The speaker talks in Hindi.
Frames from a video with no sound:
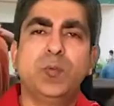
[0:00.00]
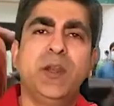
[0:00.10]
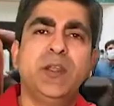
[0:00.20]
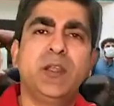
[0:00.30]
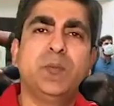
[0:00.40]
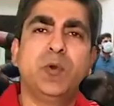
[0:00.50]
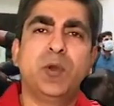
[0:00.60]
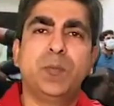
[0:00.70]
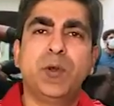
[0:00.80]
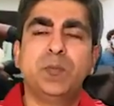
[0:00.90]
कुर्बानी के
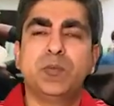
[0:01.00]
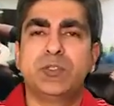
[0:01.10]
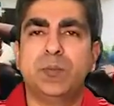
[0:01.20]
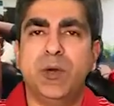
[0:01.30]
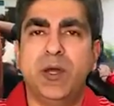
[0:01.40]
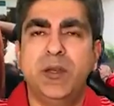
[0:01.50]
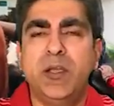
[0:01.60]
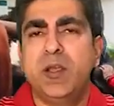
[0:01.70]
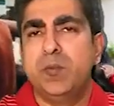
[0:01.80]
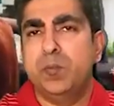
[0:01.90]
मौके पर मुसलमान
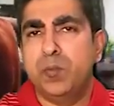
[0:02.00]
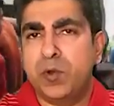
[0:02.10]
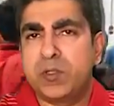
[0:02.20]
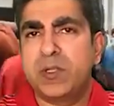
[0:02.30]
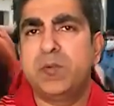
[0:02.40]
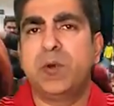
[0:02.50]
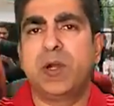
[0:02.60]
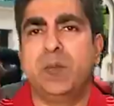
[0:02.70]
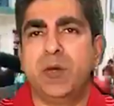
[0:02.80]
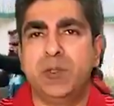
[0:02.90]
मुख्तलिफ
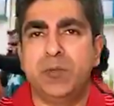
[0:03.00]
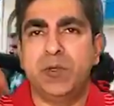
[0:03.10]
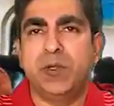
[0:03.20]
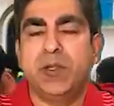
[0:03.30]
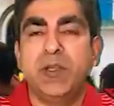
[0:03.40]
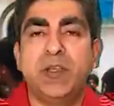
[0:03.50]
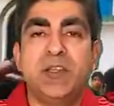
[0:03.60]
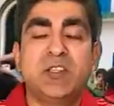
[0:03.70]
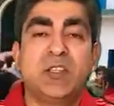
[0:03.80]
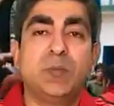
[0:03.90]
मकाम पर
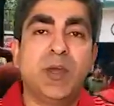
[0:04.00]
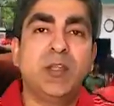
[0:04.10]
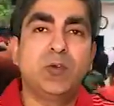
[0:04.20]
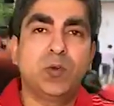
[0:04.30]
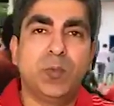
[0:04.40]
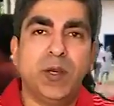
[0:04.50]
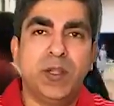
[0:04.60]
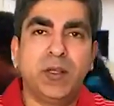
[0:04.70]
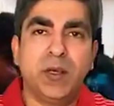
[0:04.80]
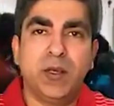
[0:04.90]
इजतमाही
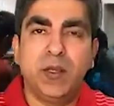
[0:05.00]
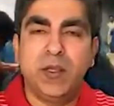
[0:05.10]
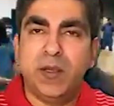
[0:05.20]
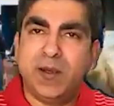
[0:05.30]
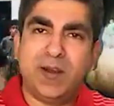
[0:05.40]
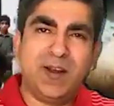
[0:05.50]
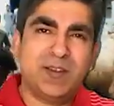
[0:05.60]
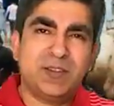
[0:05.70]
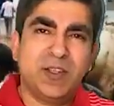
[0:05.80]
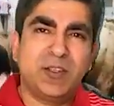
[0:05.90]
कुर्बानी का
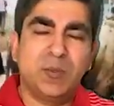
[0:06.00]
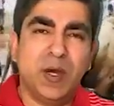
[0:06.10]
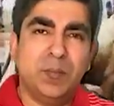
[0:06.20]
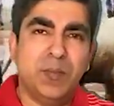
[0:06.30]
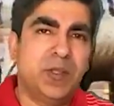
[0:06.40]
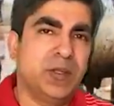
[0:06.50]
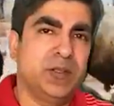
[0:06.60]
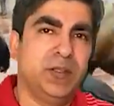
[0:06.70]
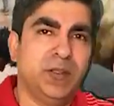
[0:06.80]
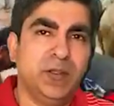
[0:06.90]
ख़ास अहतमाम भी
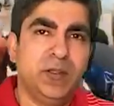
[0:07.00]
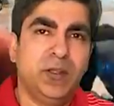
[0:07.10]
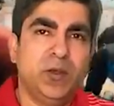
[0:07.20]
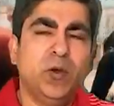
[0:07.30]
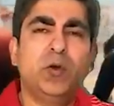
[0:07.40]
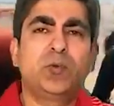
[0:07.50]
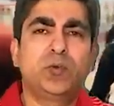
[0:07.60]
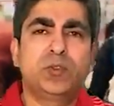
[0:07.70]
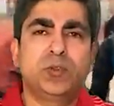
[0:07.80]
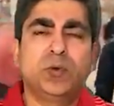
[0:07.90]
करते हैं और
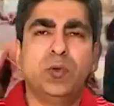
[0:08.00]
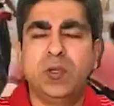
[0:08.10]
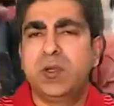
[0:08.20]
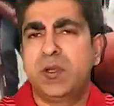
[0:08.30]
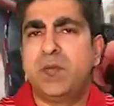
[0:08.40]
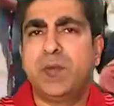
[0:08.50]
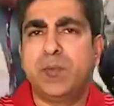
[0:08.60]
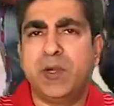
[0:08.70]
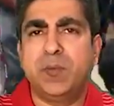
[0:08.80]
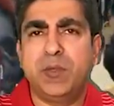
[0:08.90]
कुछ तो काफ़ी
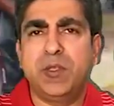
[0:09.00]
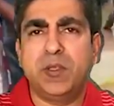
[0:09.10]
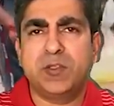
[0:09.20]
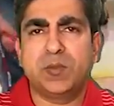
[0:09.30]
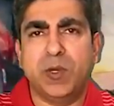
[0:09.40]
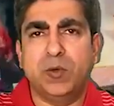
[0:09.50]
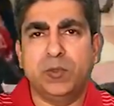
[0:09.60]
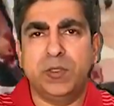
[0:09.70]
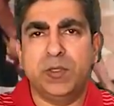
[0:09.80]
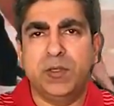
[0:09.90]
बड़े भी इज्तम
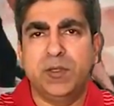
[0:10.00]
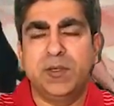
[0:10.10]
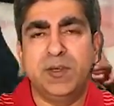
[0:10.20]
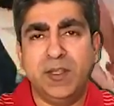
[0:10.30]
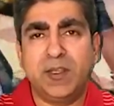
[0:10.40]
होते हैं